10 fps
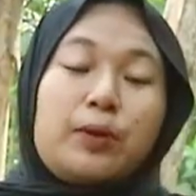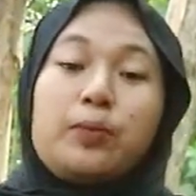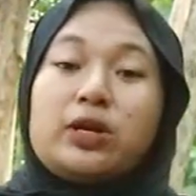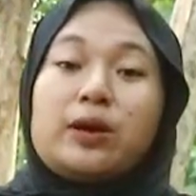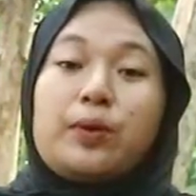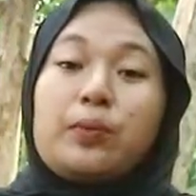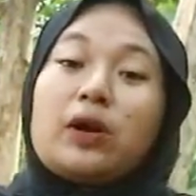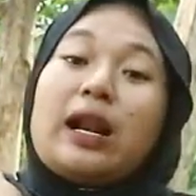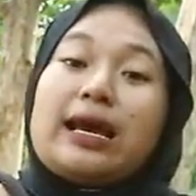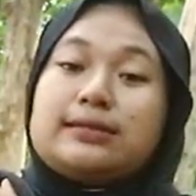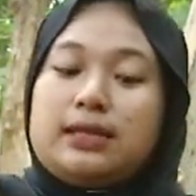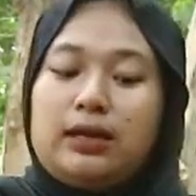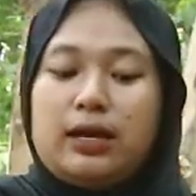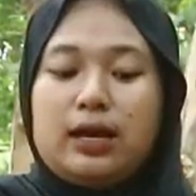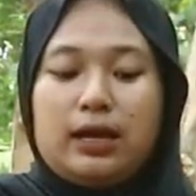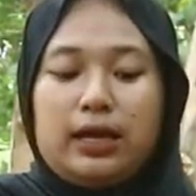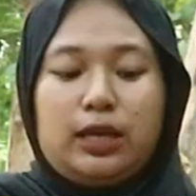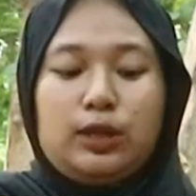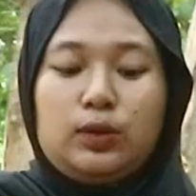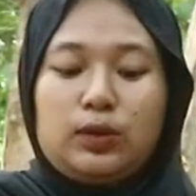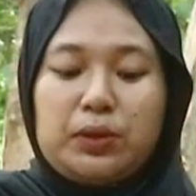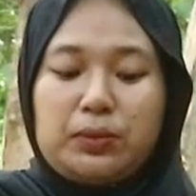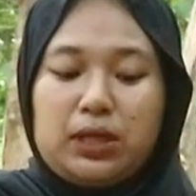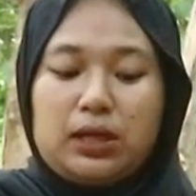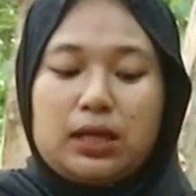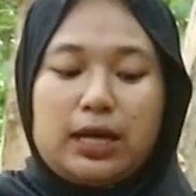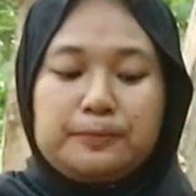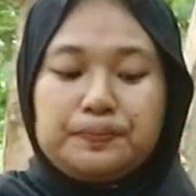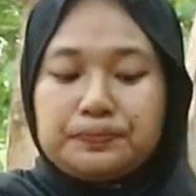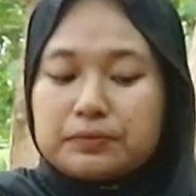popornya popor klasik ya kayak gitu teman-teman nah